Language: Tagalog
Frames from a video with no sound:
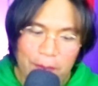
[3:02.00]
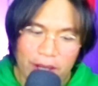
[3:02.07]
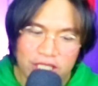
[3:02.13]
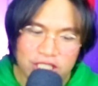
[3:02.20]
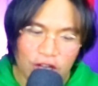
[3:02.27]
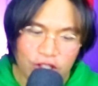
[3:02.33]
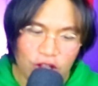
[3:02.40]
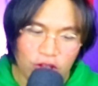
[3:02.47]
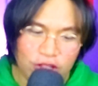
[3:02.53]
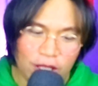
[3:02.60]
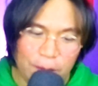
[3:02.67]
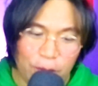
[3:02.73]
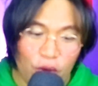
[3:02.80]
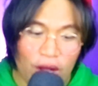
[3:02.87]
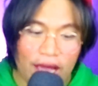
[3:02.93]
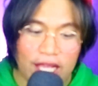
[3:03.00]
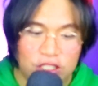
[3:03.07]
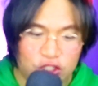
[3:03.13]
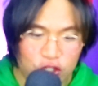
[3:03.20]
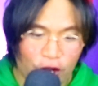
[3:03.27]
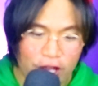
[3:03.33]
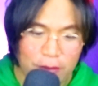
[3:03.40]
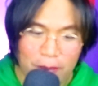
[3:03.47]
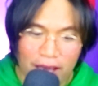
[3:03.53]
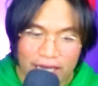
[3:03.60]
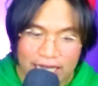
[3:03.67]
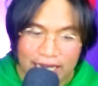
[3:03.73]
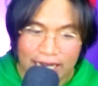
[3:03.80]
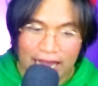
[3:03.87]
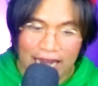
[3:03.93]
Pa-shoutout din po kay Joy
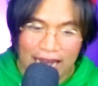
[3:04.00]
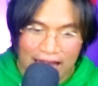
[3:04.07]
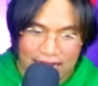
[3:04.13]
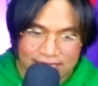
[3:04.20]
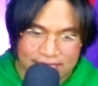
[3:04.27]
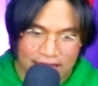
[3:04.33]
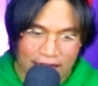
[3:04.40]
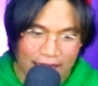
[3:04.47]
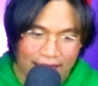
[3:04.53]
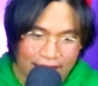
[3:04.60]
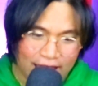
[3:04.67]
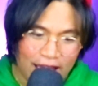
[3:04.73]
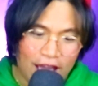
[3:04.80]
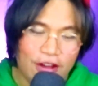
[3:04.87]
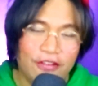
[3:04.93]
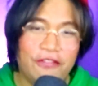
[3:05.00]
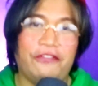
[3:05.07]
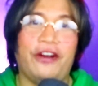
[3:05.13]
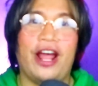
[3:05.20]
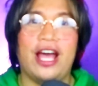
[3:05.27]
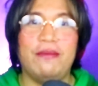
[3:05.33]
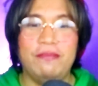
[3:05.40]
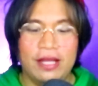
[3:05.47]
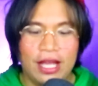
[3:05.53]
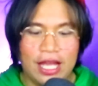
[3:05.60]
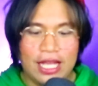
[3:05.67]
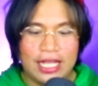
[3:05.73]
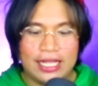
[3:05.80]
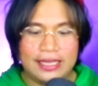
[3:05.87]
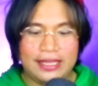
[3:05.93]
Marie Calase from
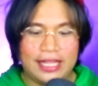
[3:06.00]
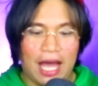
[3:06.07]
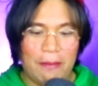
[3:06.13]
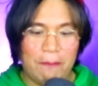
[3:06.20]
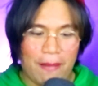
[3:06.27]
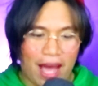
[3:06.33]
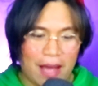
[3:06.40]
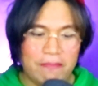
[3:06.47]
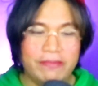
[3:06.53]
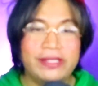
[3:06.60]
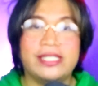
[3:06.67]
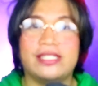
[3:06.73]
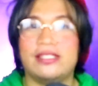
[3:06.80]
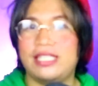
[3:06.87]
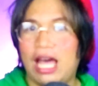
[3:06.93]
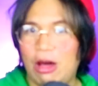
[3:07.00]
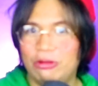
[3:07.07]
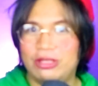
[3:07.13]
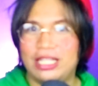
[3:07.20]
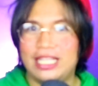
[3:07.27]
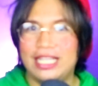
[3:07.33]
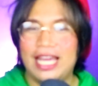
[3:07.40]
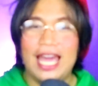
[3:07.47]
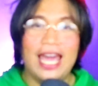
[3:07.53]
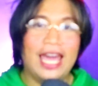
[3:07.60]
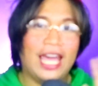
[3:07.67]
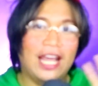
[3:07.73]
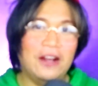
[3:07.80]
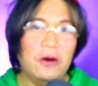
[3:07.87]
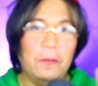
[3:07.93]
Damam, Saudi.
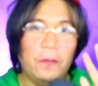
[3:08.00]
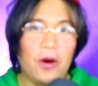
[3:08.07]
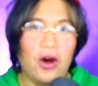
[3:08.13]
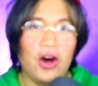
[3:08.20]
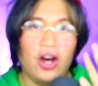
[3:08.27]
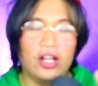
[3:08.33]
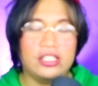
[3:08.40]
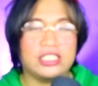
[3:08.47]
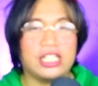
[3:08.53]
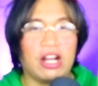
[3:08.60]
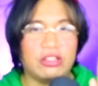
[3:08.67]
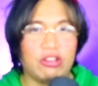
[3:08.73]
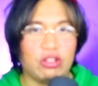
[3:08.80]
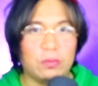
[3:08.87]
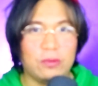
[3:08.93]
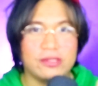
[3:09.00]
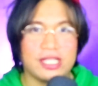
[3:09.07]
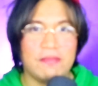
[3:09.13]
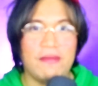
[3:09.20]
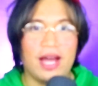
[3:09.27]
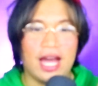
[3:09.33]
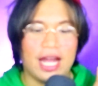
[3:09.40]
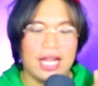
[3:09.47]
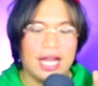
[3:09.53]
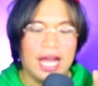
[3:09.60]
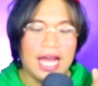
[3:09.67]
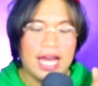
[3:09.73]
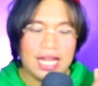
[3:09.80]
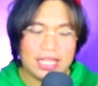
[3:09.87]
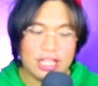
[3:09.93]
Hello po, shoutout po sa mga
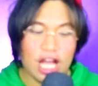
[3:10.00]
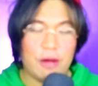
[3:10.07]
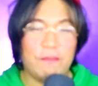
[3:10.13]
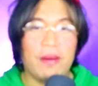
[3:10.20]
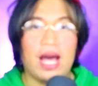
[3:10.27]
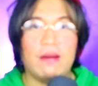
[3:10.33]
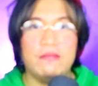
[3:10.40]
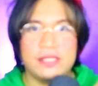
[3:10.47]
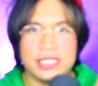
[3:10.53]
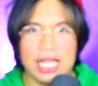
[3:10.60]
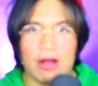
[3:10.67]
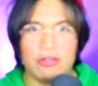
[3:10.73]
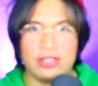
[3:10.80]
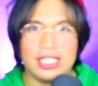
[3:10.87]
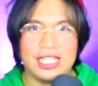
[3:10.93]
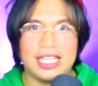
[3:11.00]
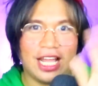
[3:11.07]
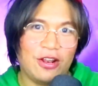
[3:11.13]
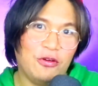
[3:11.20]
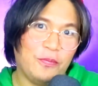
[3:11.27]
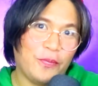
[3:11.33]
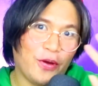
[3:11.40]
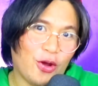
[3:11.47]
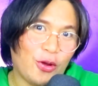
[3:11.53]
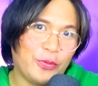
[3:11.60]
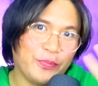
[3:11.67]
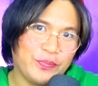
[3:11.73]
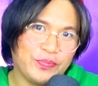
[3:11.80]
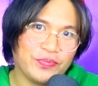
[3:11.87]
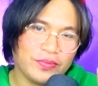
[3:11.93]
Damam, Saudi. Hello po.